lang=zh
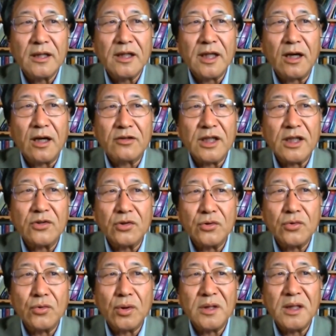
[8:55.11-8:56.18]
挑战中
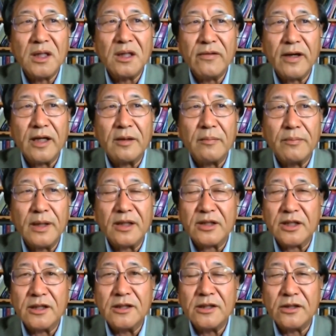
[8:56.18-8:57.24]
国地位并
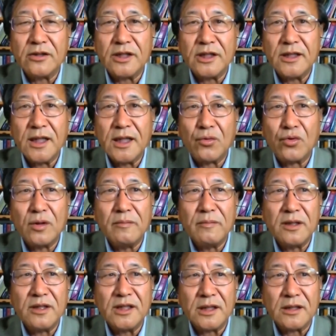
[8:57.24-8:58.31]
成就其大国
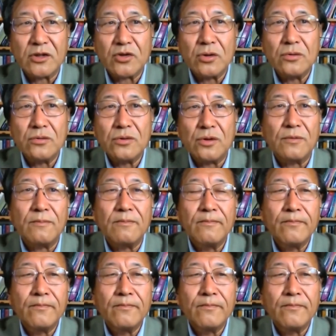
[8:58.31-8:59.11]
梦想的冲动，